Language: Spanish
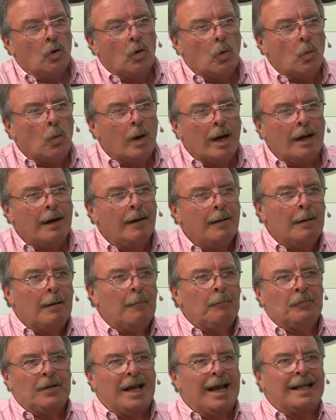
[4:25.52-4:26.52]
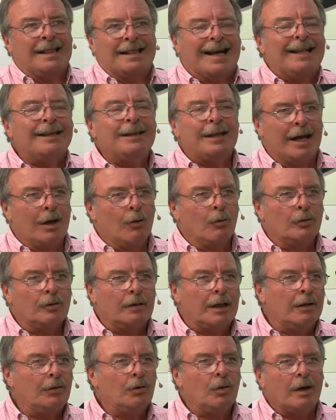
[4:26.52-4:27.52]
cual están
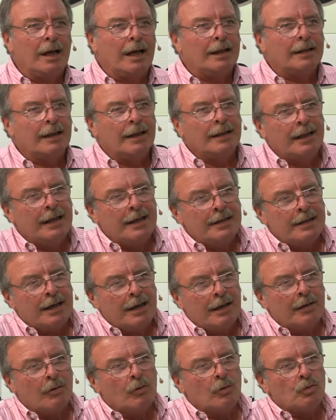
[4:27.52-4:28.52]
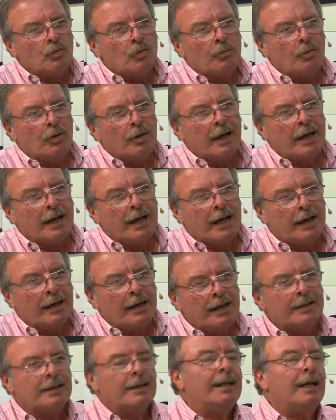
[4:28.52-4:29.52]
descontando que la tendencia del consumo de
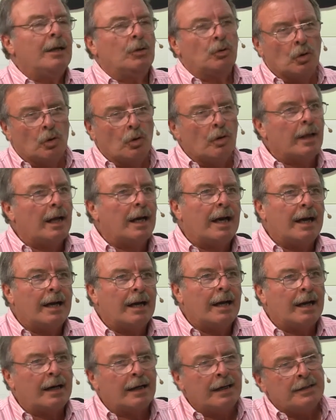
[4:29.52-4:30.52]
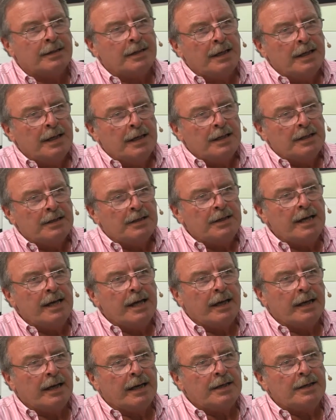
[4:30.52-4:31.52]
carnes, de todas las carnes,
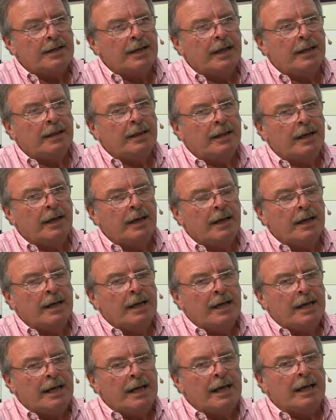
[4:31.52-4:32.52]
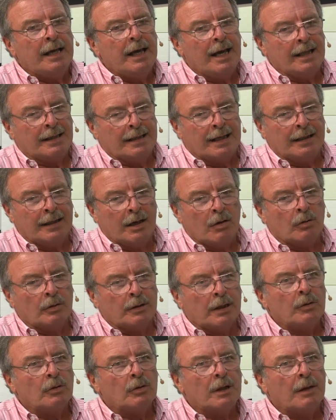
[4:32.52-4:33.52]
sigue creciente y están
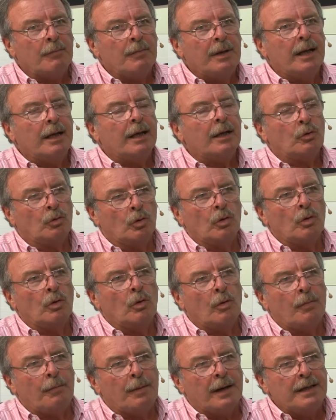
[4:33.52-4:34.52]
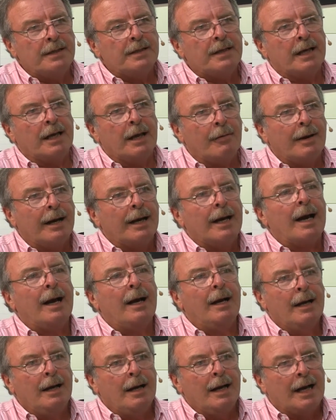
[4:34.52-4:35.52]
descontando también que todos los países que van
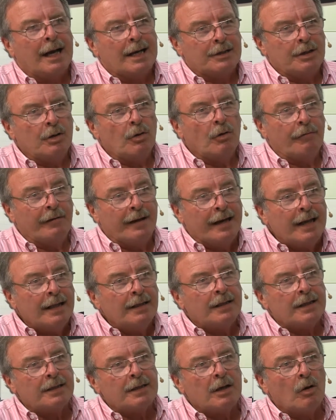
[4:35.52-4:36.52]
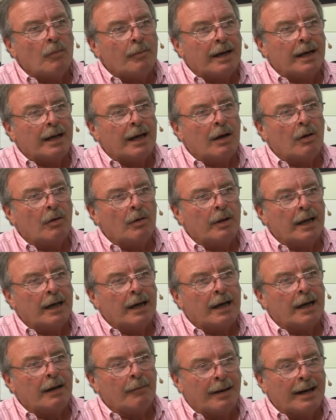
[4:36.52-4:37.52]
a, ser oferentes en los mercados de
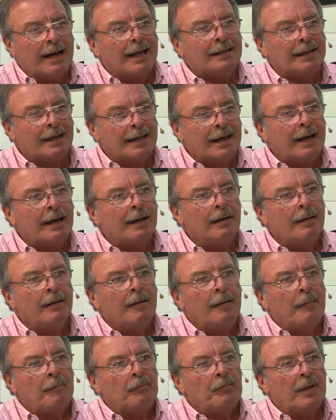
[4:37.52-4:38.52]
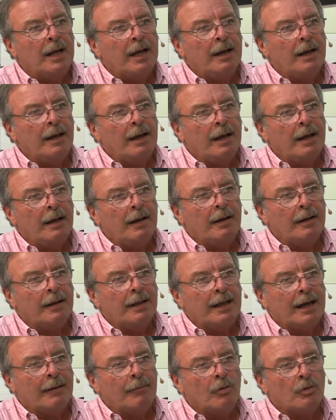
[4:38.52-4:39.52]
carnes van a tener, eh, eh,
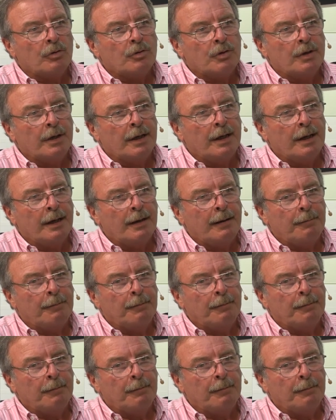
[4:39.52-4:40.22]
digamos, eh,